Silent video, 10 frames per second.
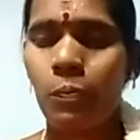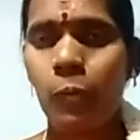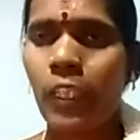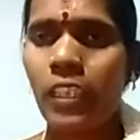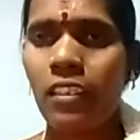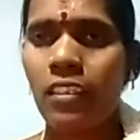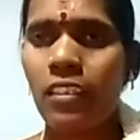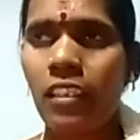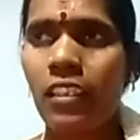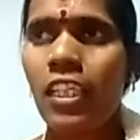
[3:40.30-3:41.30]
போயிட்டு இருந்த
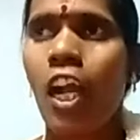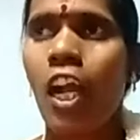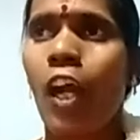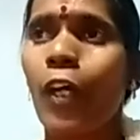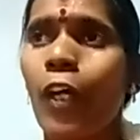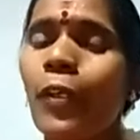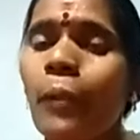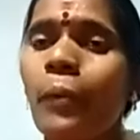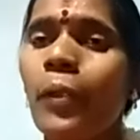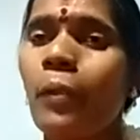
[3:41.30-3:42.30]
சக்தி அறுவடை
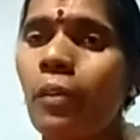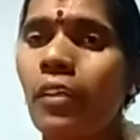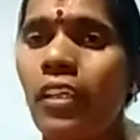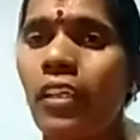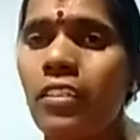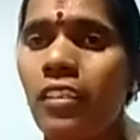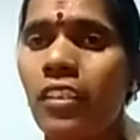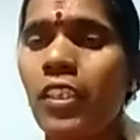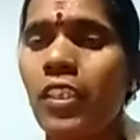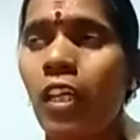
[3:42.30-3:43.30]
பண்ண போற நேரம் சக்தி
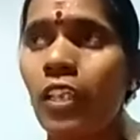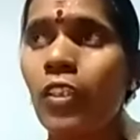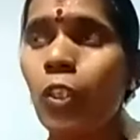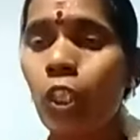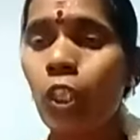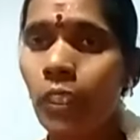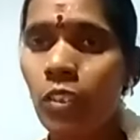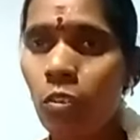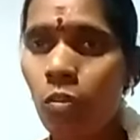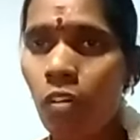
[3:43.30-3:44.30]
அதாவது தொண்டை
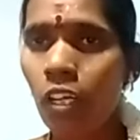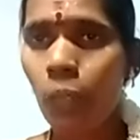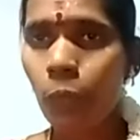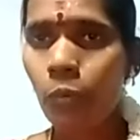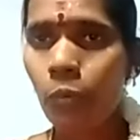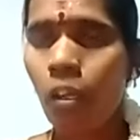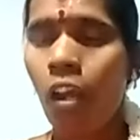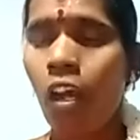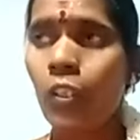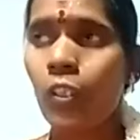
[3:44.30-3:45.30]
பயிருன்னு சொல்லுவாங்கல்ல பூ
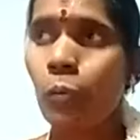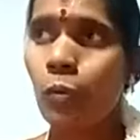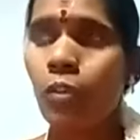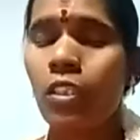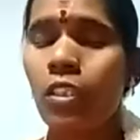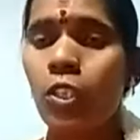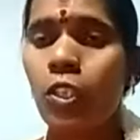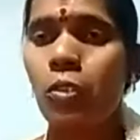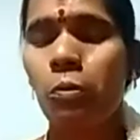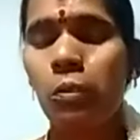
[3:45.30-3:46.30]
அந்த பூ வந்துருச்சு
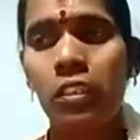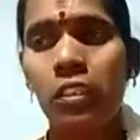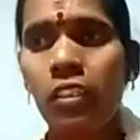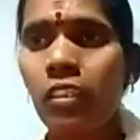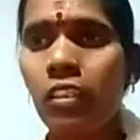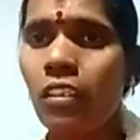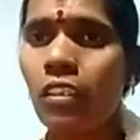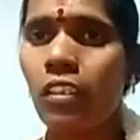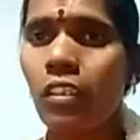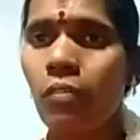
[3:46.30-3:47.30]
உடனே
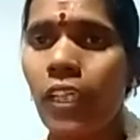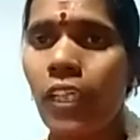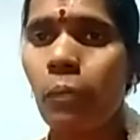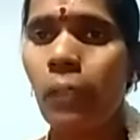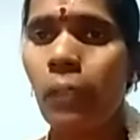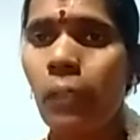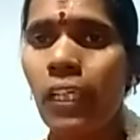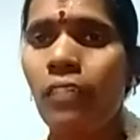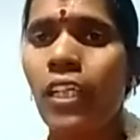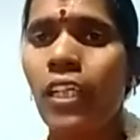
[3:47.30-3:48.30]
வயல்
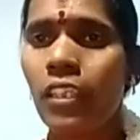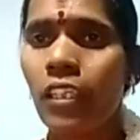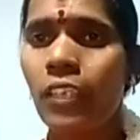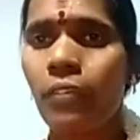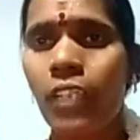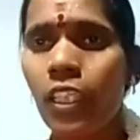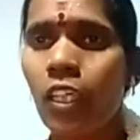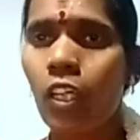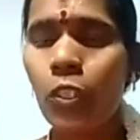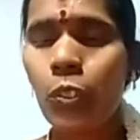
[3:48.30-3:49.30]
மழை வராத தண்ணி வராத
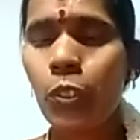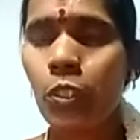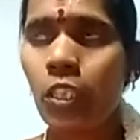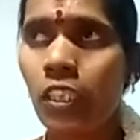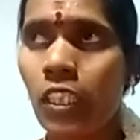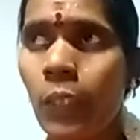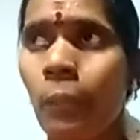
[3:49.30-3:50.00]
காஞ்சிச்சு சக்தி